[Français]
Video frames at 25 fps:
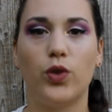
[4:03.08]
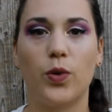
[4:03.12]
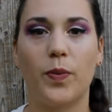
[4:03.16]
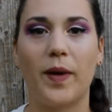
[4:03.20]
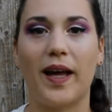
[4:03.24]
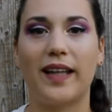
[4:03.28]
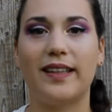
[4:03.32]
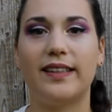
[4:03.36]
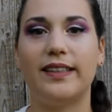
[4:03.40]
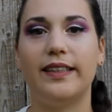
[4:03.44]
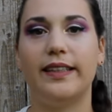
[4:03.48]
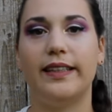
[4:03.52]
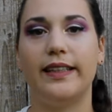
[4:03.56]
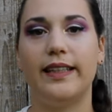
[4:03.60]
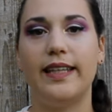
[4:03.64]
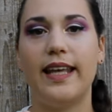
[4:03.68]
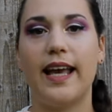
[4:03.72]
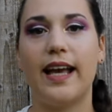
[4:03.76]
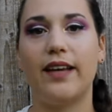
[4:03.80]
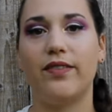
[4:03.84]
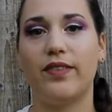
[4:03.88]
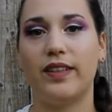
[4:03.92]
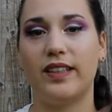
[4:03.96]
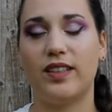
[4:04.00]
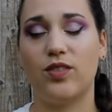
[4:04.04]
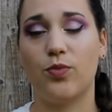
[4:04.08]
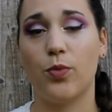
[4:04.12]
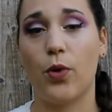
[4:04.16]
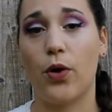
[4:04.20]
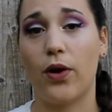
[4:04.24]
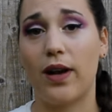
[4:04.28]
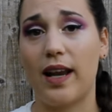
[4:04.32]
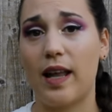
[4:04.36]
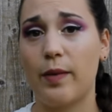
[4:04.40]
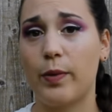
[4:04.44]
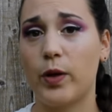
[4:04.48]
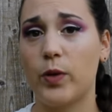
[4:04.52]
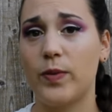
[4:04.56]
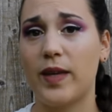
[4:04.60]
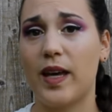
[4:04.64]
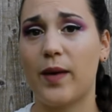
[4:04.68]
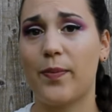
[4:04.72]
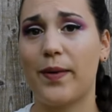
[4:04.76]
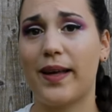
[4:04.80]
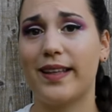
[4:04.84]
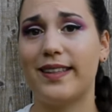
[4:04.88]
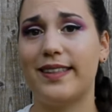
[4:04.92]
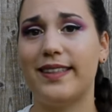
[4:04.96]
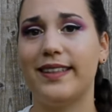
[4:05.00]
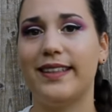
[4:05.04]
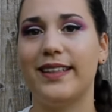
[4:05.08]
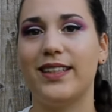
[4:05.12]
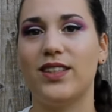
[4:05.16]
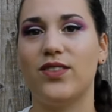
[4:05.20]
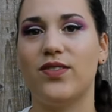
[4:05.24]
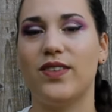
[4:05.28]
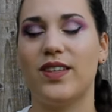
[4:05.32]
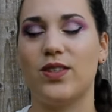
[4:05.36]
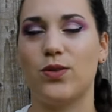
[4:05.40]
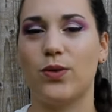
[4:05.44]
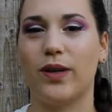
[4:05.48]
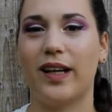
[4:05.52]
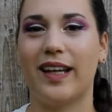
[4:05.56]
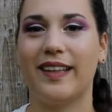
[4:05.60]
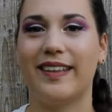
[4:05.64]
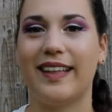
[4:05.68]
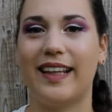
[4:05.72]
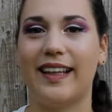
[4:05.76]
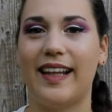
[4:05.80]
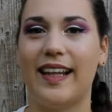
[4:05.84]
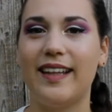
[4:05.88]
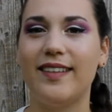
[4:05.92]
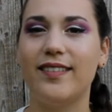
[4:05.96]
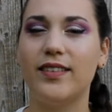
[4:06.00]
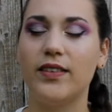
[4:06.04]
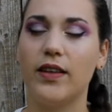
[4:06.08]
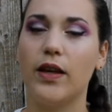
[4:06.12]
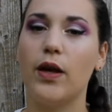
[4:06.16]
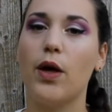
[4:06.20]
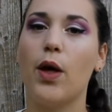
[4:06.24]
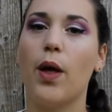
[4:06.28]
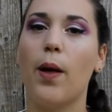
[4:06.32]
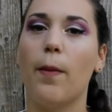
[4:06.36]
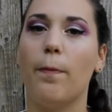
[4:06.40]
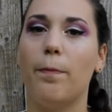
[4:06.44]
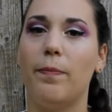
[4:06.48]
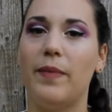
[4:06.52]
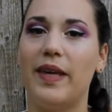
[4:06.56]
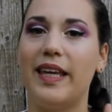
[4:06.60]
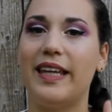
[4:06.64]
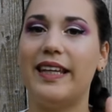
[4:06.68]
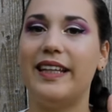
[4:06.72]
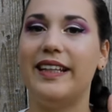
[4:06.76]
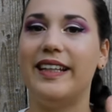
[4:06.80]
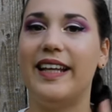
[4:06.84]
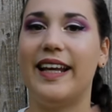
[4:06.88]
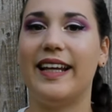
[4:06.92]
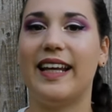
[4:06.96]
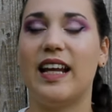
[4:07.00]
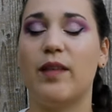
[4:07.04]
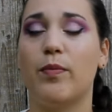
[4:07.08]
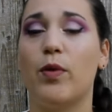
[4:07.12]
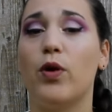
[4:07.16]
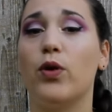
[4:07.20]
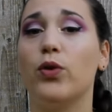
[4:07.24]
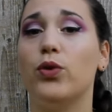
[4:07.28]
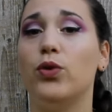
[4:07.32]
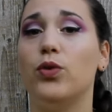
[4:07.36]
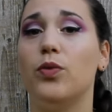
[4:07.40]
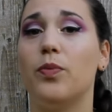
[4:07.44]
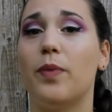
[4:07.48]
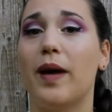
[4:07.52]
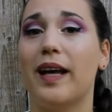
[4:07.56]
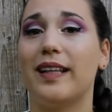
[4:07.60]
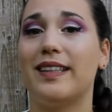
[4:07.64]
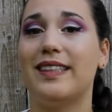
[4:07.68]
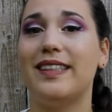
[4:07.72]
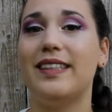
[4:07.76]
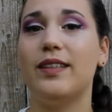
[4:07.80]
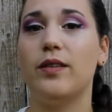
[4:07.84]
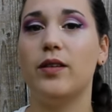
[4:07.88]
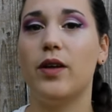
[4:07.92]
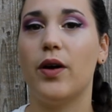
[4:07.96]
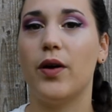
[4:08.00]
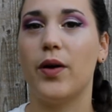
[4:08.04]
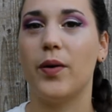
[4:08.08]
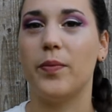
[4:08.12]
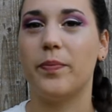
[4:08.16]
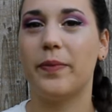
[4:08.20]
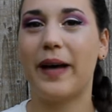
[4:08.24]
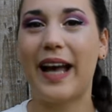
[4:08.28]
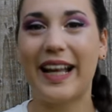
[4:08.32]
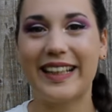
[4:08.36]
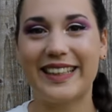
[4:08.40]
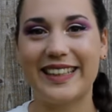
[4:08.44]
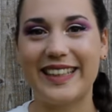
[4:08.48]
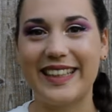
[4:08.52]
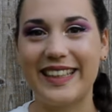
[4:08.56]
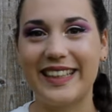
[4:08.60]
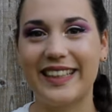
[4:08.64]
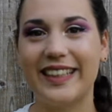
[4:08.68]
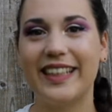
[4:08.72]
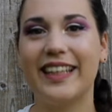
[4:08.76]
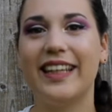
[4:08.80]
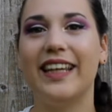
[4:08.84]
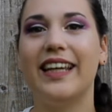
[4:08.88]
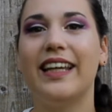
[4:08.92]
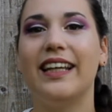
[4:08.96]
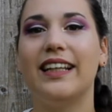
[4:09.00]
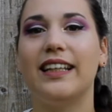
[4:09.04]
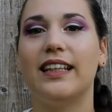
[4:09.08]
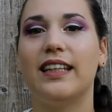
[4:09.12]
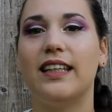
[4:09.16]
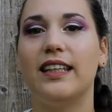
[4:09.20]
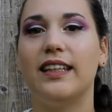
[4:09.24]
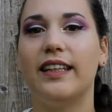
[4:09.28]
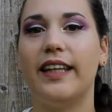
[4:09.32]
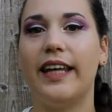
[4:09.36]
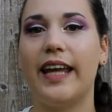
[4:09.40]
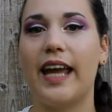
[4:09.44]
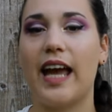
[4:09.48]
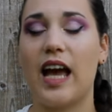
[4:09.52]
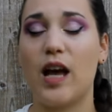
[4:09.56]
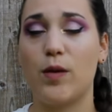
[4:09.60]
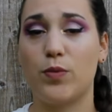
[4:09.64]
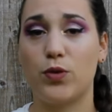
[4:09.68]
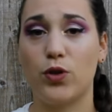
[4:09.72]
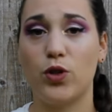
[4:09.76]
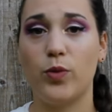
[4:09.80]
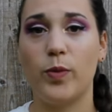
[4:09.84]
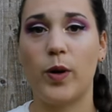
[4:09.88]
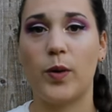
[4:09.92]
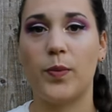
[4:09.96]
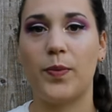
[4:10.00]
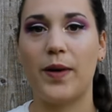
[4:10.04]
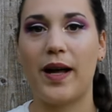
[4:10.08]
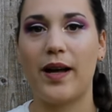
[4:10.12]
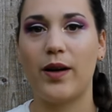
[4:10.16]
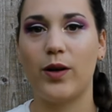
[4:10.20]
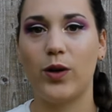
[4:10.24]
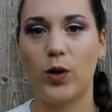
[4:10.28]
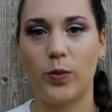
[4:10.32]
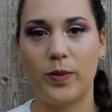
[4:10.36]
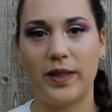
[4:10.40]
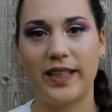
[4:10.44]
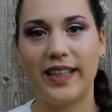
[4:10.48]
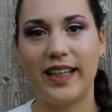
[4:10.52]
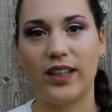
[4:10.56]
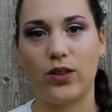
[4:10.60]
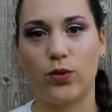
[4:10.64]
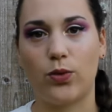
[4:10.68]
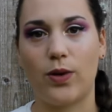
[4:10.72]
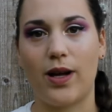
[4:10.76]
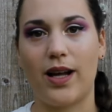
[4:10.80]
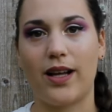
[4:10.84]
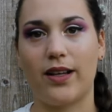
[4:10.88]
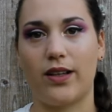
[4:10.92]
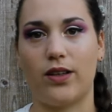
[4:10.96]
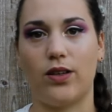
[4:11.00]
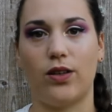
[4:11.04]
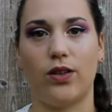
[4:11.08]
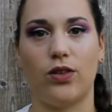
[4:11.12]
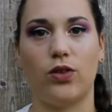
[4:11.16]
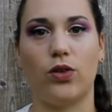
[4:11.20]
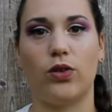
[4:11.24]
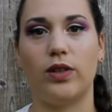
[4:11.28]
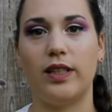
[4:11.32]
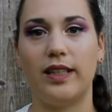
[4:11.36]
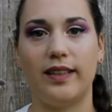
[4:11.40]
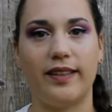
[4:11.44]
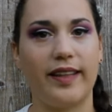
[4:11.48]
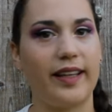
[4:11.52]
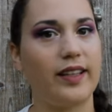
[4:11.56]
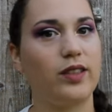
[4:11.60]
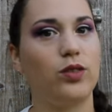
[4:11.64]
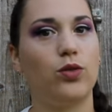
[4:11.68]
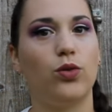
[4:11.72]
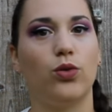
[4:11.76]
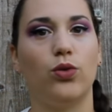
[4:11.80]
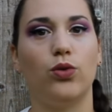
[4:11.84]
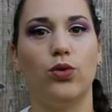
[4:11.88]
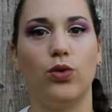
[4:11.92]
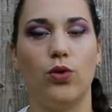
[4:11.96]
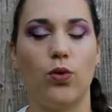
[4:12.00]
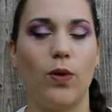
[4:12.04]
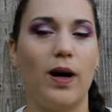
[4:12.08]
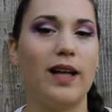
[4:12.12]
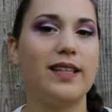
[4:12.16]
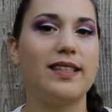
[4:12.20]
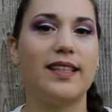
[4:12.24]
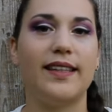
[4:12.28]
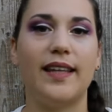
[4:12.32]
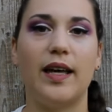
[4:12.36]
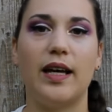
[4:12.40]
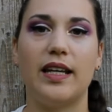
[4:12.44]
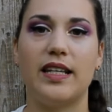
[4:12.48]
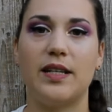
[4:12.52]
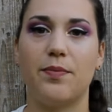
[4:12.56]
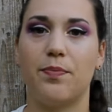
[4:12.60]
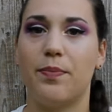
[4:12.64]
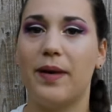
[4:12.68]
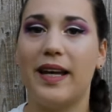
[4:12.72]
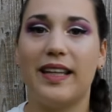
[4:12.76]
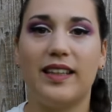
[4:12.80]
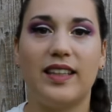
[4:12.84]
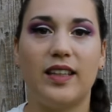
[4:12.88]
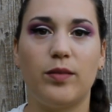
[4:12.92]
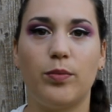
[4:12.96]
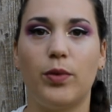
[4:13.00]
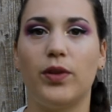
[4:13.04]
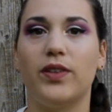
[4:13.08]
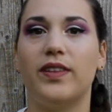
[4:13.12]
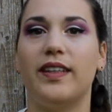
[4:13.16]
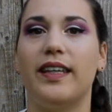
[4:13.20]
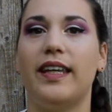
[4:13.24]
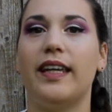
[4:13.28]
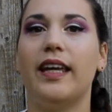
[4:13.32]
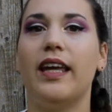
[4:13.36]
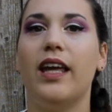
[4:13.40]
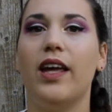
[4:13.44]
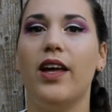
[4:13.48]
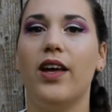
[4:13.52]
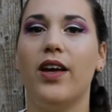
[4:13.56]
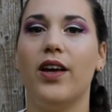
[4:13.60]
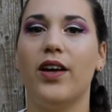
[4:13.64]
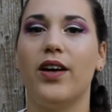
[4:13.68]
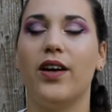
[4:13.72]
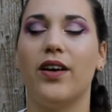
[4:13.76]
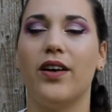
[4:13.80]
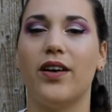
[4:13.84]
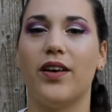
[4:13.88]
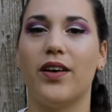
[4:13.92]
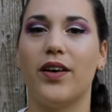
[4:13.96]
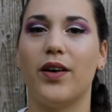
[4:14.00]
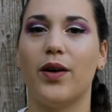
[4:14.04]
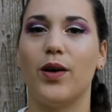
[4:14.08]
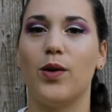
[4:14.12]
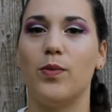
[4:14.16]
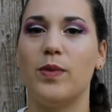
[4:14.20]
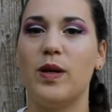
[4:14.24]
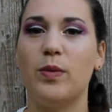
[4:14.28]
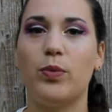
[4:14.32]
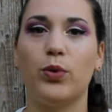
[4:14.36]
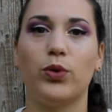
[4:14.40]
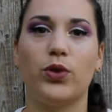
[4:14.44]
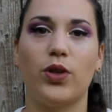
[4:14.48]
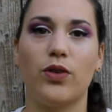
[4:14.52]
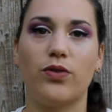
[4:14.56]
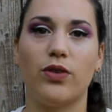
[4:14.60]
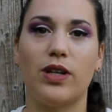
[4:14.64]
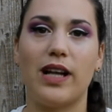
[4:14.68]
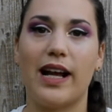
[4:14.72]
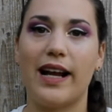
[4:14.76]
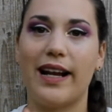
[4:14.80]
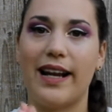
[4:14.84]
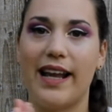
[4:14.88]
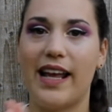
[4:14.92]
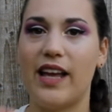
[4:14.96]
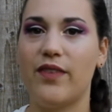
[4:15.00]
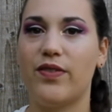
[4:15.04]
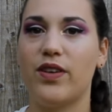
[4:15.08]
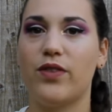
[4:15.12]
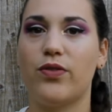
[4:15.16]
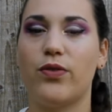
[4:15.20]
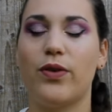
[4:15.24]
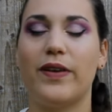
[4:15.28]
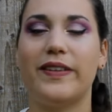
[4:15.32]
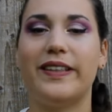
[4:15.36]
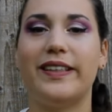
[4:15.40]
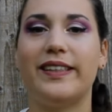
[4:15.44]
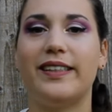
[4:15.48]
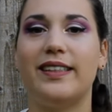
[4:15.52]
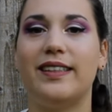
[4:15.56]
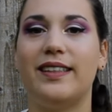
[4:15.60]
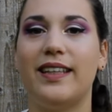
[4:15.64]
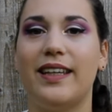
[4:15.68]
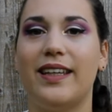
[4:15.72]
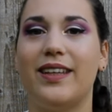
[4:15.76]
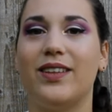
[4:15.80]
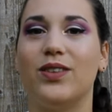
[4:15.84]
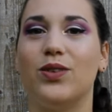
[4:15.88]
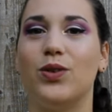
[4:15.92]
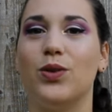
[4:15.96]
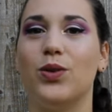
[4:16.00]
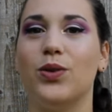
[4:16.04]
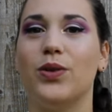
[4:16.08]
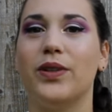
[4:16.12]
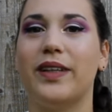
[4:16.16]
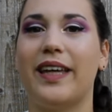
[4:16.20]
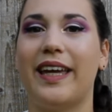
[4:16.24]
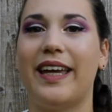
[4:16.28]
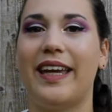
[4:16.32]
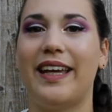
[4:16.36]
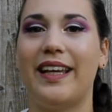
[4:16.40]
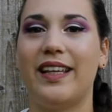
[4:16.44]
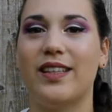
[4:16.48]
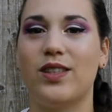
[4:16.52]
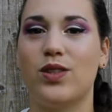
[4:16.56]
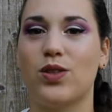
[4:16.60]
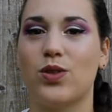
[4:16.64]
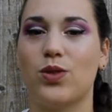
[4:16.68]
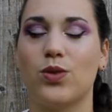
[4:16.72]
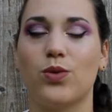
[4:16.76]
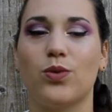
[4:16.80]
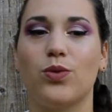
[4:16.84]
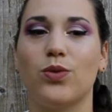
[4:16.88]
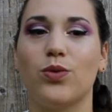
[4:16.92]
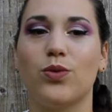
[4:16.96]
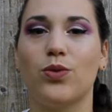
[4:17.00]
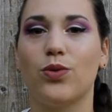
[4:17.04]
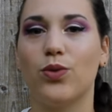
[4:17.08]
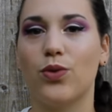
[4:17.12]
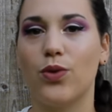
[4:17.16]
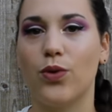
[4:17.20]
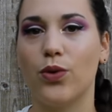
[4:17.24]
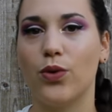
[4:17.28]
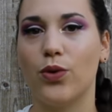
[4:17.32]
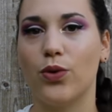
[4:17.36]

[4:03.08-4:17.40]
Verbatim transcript: deux parties. Il y a effectivement la première partie qui se fait sur internet, mais il y a également une partie pratique qui n'est absolument pas obligatoire dans les textes de loi, ça n'a pas été demandé, euh, mais pourtant voilà, la FFE a décidé de créer son,